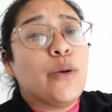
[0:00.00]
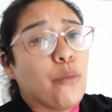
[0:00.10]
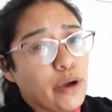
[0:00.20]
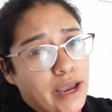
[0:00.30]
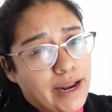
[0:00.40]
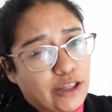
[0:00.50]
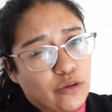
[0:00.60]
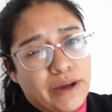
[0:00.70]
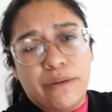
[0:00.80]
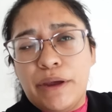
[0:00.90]
Voy a ir a
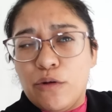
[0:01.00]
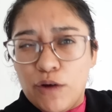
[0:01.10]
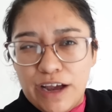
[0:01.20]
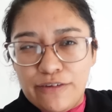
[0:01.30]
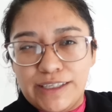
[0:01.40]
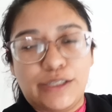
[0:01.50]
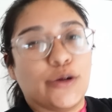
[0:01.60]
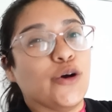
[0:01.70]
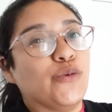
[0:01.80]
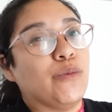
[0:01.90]
tomarme un
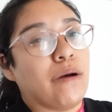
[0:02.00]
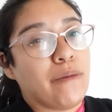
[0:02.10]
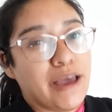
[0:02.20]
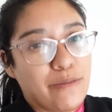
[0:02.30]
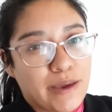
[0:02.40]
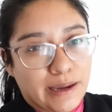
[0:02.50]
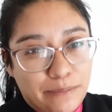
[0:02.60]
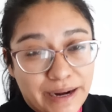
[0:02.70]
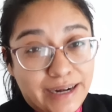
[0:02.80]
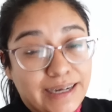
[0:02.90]
cafecito con mi mamá y mi
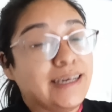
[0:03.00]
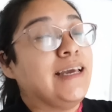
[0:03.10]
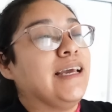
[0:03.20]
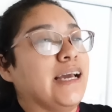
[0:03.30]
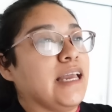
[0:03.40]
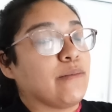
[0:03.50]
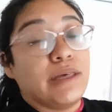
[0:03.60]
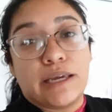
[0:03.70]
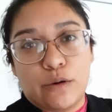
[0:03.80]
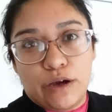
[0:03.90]
hermana, que ya
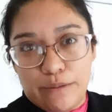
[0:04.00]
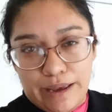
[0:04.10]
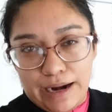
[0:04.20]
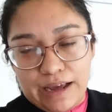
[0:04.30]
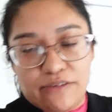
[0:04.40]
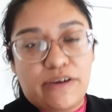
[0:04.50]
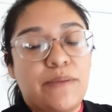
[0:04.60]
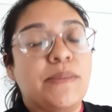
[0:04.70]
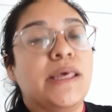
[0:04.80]
me dijeron que vaya al café.